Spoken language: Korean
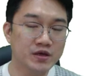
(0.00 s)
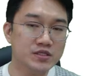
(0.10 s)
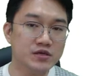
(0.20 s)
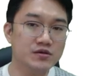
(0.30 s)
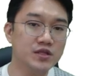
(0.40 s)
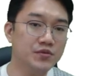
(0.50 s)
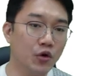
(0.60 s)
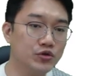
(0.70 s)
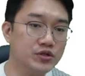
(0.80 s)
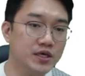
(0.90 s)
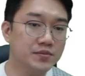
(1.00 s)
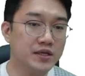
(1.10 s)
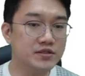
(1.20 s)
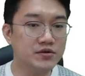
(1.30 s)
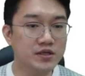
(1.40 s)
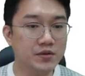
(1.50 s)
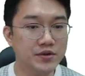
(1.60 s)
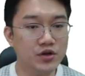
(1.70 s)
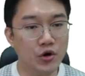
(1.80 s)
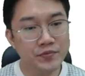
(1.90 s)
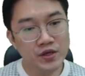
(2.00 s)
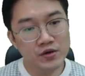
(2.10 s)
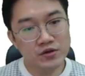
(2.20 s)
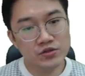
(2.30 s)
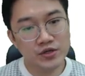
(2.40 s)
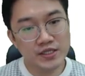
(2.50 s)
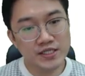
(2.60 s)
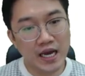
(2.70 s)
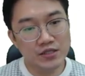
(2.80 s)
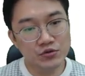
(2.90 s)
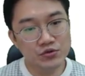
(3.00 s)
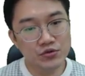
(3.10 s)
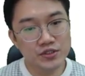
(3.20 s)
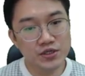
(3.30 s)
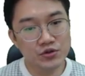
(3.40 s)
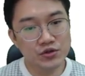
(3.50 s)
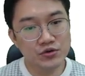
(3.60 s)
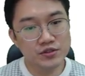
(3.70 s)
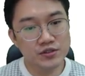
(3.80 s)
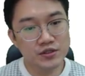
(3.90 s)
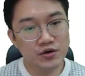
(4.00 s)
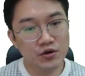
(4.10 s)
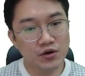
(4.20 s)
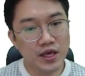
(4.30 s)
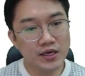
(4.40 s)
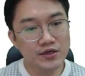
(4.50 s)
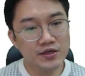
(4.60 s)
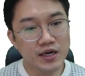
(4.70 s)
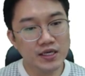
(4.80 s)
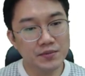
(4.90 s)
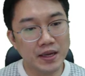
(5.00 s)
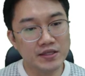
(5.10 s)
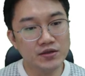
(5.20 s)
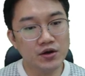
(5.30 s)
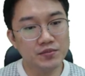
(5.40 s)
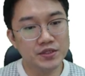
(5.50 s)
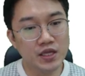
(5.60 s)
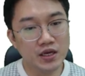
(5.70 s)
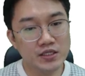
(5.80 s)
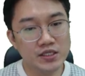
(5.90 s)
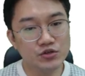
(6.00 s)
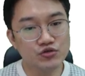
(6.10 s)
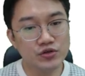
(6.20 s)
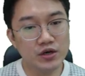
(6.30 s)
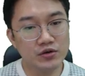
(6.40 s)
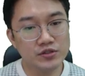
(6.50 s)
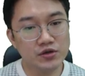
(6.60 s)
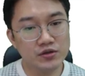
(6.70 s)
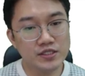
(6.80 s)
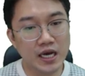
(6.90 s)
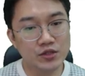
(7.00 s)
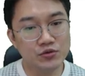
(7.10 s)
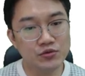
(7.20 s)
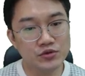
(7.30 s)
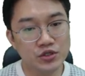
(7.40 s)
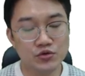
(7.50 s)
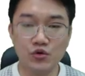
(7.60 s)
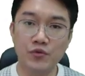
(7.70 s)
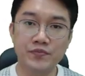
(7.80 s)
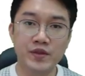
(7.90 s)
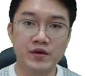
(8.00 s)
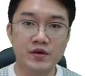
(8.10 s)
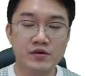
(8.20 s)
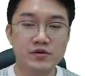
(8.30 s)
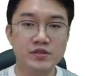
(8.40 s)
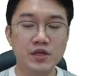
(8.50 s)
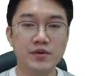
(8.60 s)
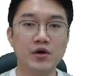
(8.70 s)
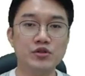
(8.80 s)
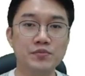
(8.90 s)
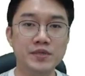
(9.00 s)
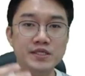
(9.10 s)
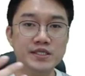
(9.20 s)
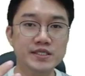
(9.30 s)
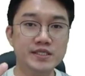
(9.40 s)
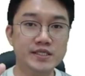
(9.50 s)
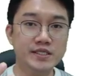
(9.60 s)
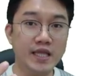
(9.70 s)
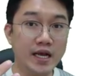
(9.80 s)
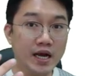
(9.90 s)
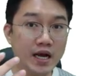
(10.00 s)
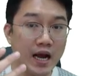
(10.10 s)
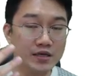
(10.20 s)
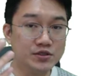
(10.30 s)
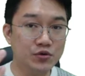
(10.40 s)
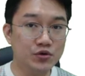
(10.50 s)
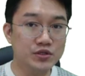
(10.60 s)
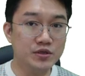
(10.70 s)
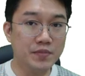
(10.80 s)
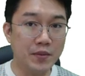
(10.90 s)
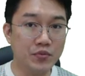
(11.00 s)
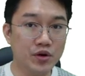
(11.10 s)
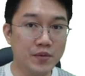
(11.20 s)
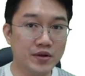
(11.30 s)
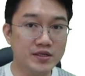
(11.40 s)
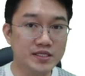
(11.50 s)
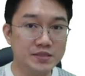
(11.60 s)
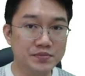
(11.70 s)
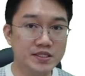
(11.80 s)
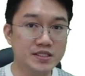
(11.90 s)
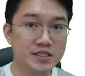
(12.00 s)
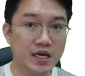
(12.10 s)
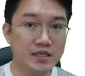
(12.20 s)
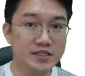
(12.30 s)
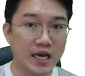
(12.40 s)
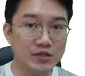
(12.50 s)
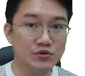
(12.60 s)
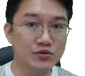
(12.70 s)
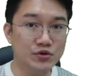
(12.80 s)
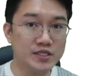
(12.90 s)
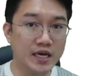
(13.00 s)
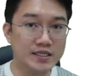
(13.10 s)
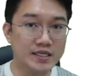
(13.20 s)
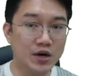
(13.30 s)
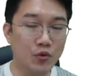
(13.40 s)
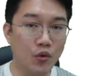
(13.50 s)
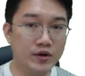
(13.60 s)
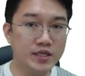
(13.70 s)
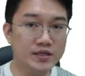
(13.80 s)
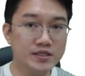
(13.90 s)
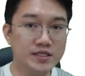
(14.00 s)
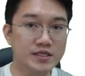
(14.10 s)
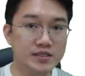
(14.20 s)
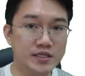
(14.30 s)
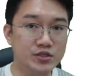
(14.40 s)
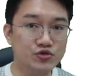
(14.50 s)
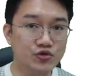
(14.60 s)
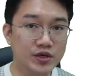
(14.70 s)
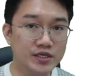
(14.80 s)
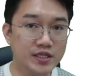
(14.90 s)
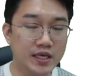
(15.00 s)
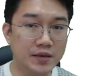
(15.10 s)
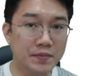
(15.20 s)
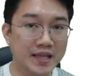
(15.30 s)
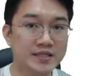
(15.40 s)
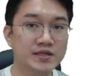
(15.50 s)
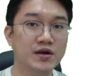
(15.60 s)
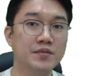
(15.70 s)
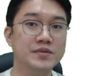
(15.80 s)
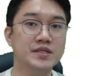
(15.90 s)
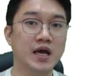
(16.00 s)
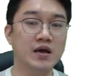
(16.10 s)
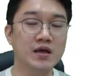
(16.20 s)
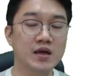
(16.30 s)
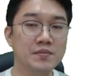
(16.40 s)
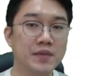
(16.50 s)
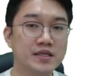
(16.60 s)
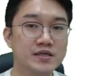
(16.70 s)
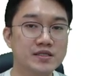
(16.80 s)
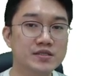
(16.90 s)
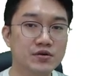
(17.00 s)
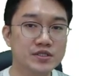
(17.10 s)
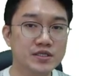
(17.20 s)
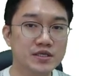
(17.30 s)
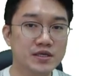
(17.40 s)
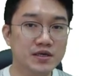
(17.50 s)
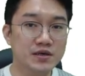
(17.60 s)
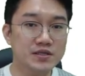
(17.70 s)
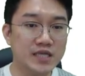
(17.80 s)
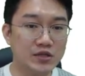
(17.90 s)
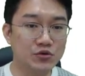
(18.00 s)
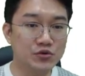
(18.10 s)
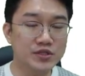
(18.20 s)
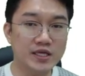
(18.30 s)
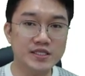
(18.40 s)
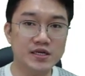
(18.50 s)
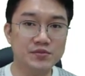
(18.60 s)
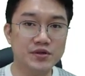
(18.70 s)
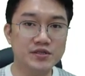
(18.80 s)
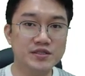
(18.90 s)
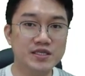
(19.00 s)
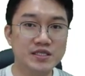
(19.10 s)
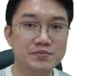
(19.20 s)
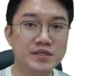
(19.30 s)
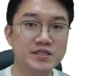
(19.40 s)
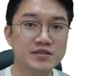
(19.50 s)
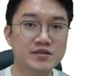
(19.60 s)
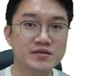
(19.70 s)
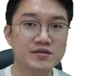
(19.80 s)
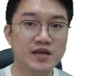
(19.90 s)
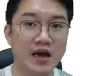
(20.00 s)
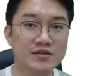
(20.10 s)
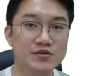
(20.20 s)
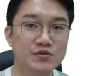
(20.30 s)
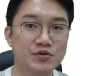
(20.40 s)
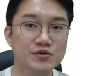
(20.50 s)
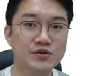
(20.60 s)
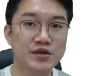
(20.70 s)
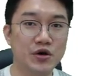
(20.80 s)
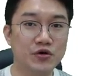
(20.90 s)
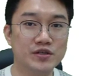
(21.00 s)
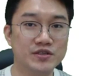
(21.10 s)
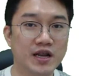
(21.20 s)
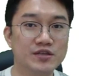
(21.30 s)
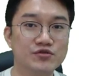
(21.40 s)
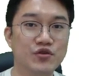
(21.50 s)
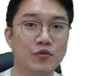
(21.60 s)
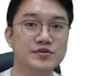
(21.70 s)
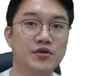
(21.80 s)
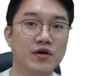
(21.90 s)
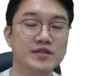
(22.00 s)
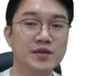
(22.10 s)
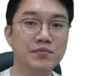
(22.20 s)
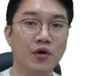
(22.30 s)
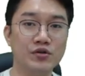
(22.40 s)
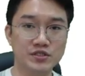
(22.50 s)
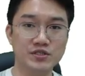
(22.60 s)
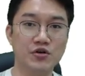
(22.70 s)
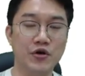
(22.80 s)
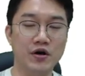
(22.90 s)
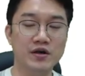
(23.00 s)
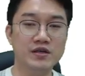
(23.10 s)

자 그렇다면 어떻게 만들어야냐면요 저희가 자동으로 이제 어떤 것을 행위를 하게 만들어야 합니다 이게 중요한 것이죠 자동적으로 그렇기 때문에 어떤 PC를 내가 악성 코드를 배포를 하면 그 PC가 자동으로 자기가 원하는 기능들이 수행이 되게 만들어야 합니다 만약 그것이 자동으로 되지 않으면 그 PC는 악성 코드의 역할들을 할 수가 없어요 그냥 버려지는 거예요